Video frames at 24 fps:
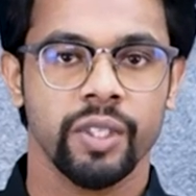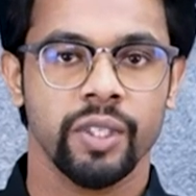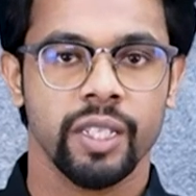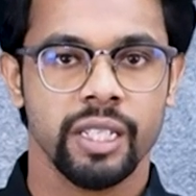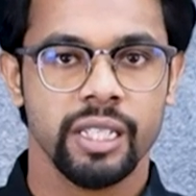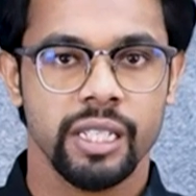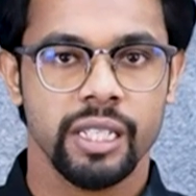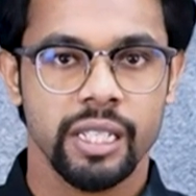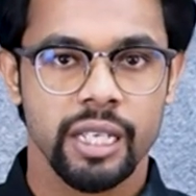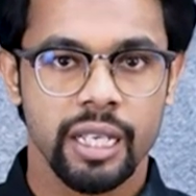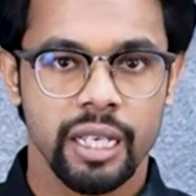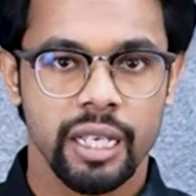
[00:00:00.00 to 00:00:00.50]

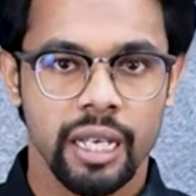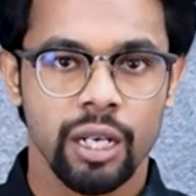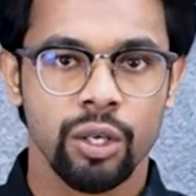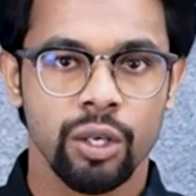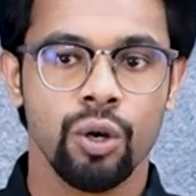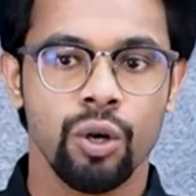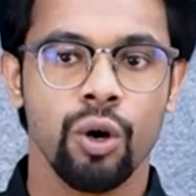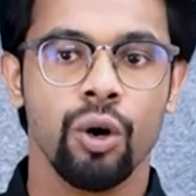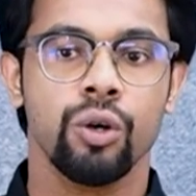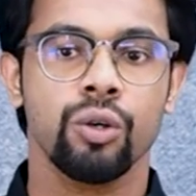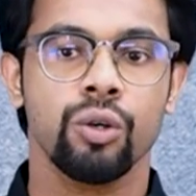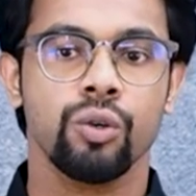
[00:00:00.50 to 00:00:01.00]
শিক্ষা
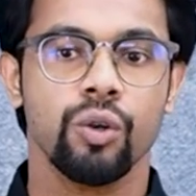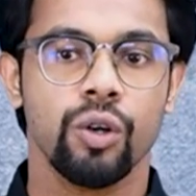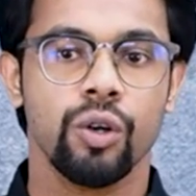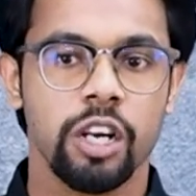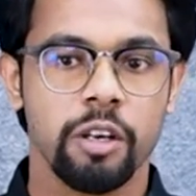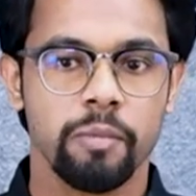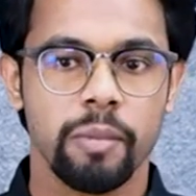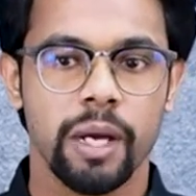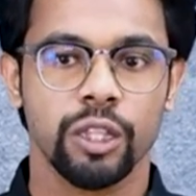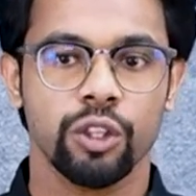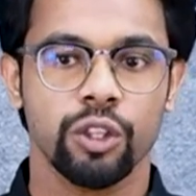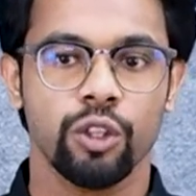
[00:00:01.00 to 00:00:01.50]
গ্রহণ করার
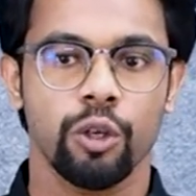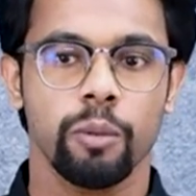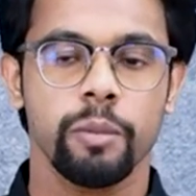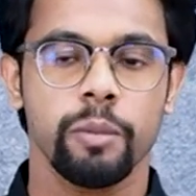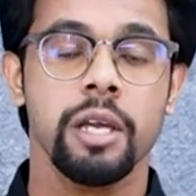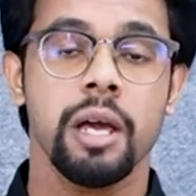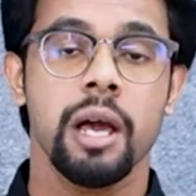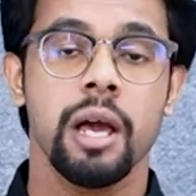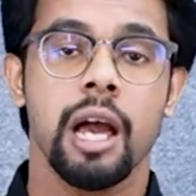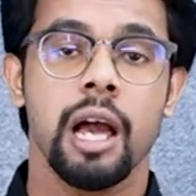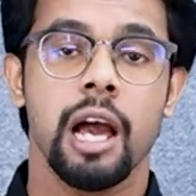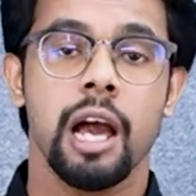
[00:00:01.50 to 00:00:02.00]
মাধ্যমে
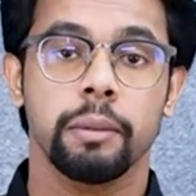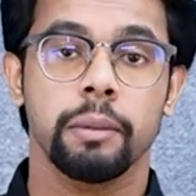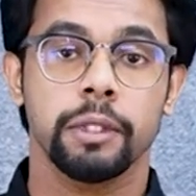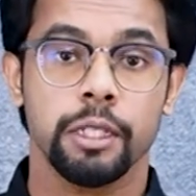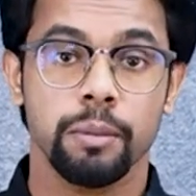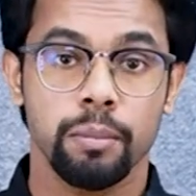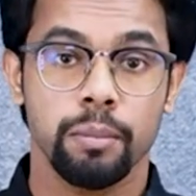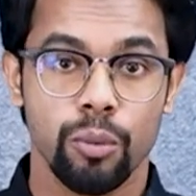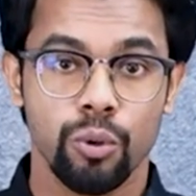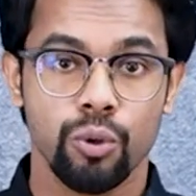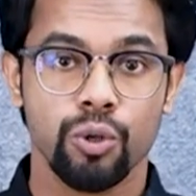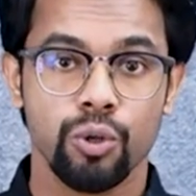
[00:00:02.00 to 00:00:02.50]
আমাদের
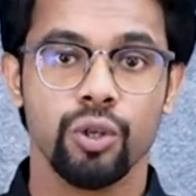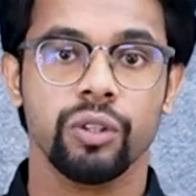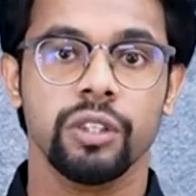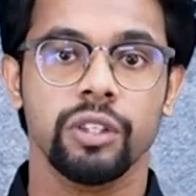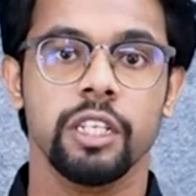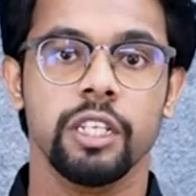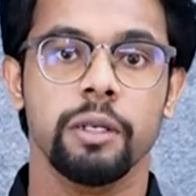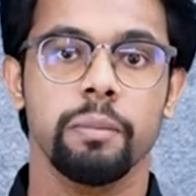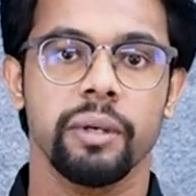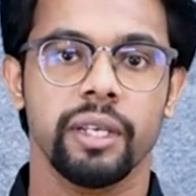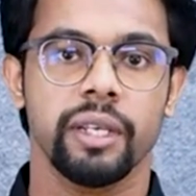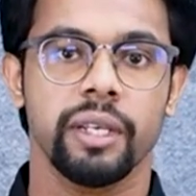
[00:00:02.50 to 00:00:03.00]
মনুষ্যত্বের
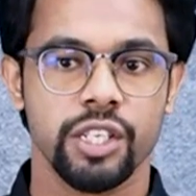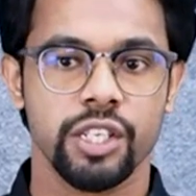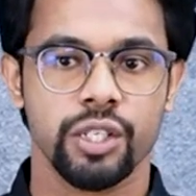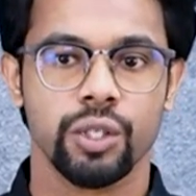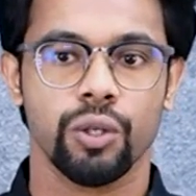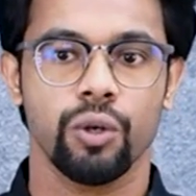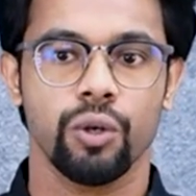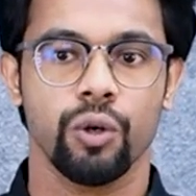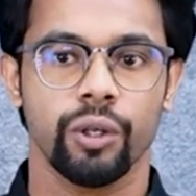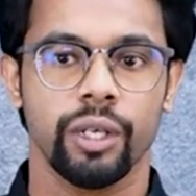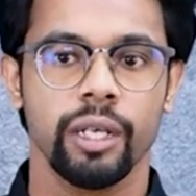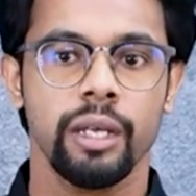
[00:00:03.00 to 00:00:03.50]
বিকাশ
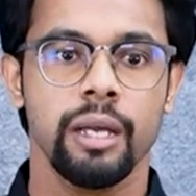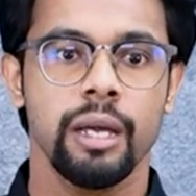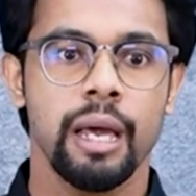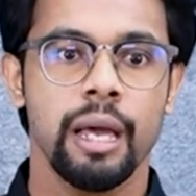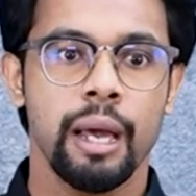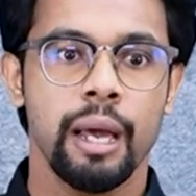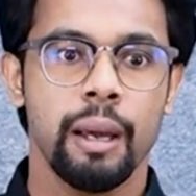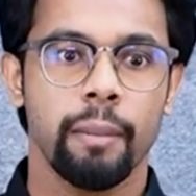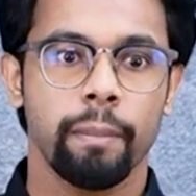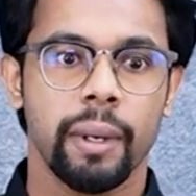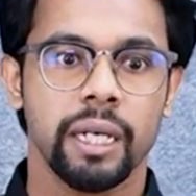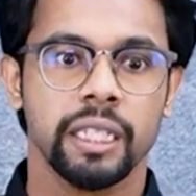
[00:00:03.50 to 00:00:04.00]
ঘটে
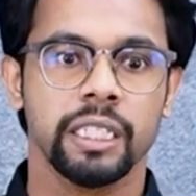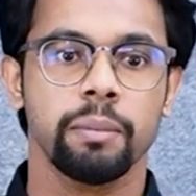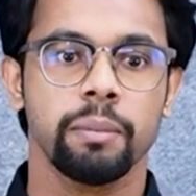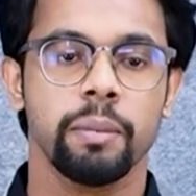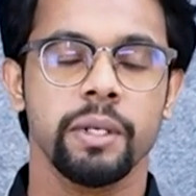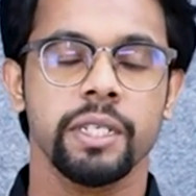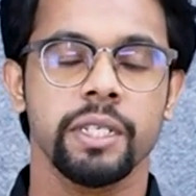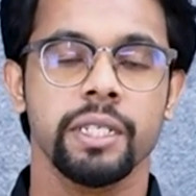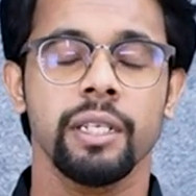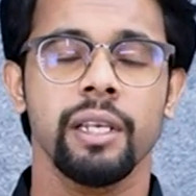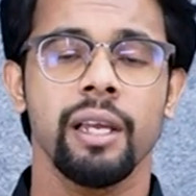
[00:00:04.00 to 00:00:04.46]
পাশাপাশি